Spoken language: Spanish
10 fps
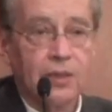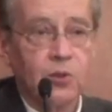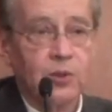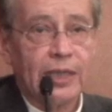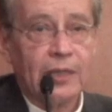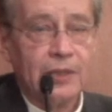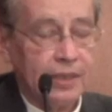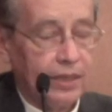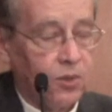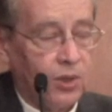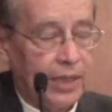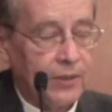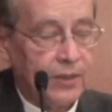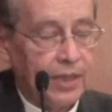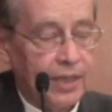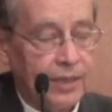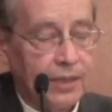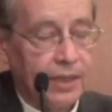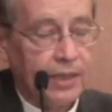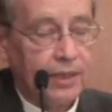contradicen con la
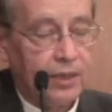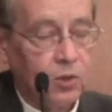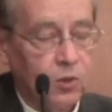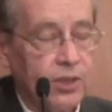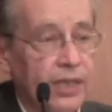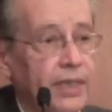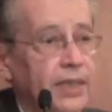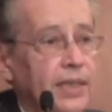enseñanza religiosa